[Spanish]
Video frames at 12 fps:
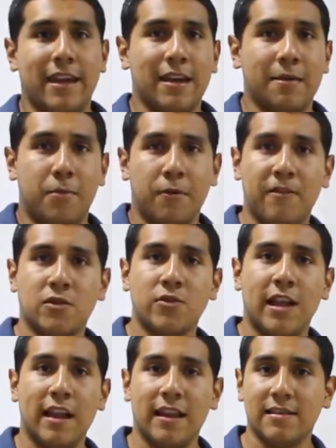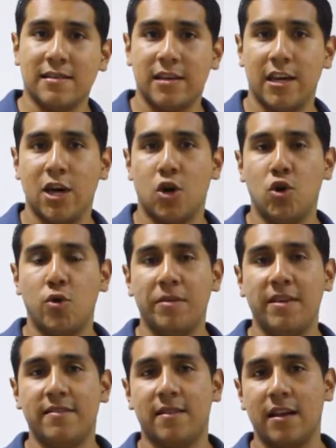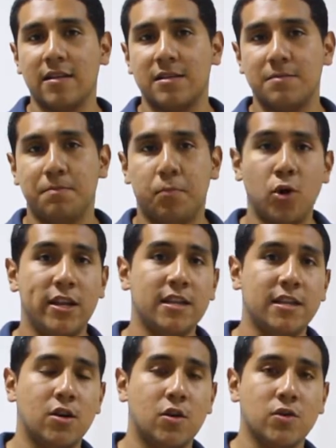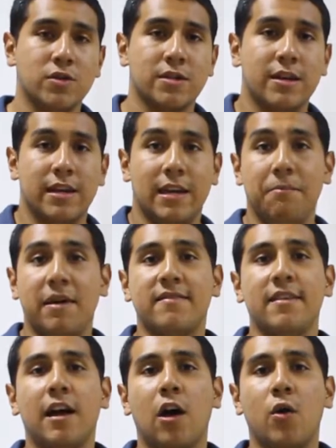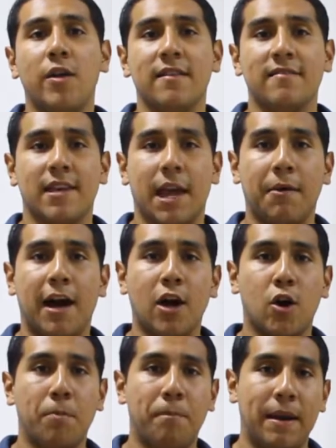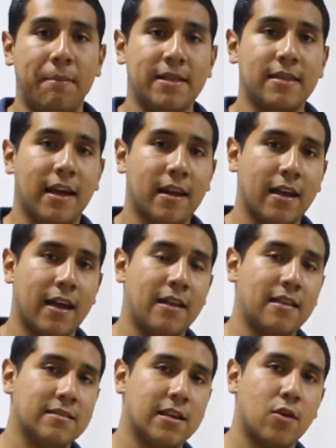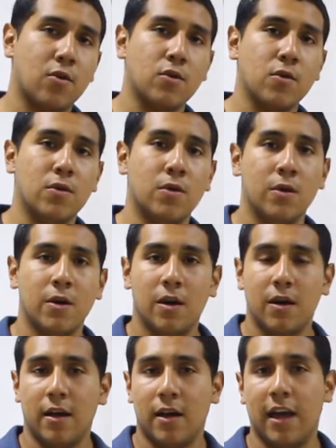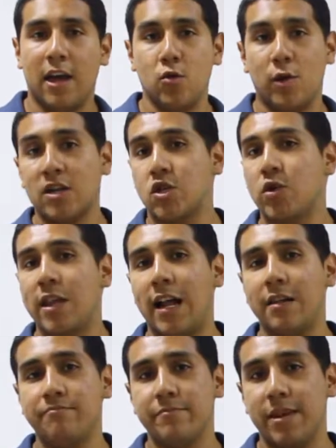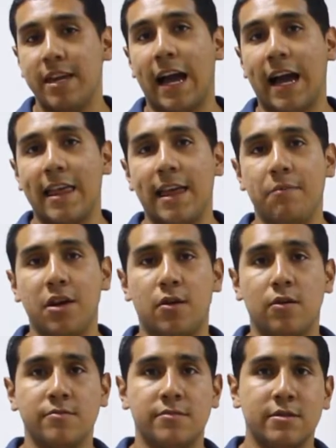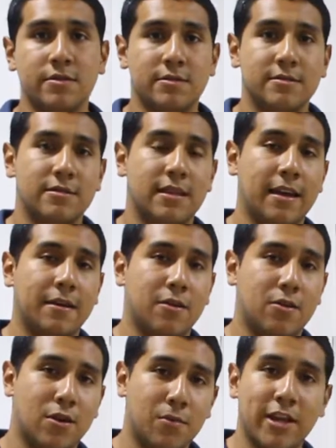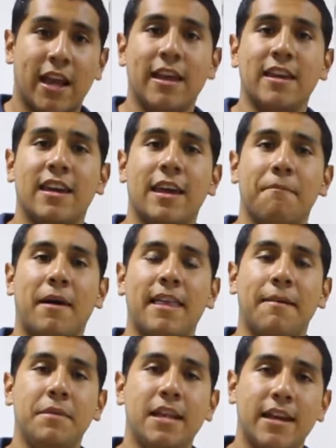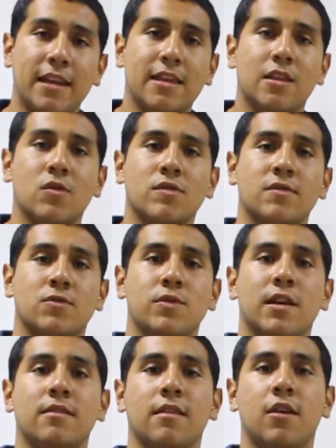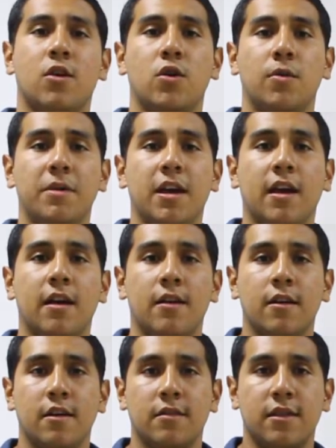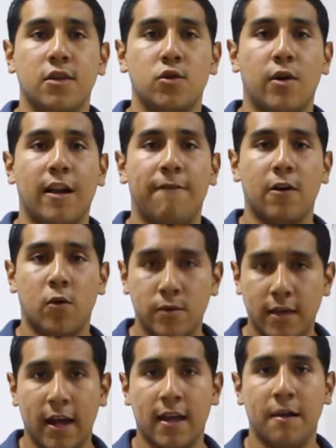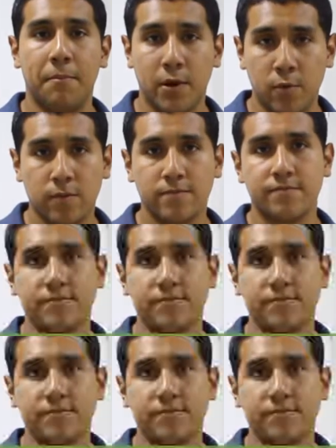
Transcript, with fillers: de profesionales, economistas, políticos, investigadores que van a complementar el desarrollo educacional y académico de, como ya les dije, más de 1.500 estudiantes de economía de todas las facultades del Perú.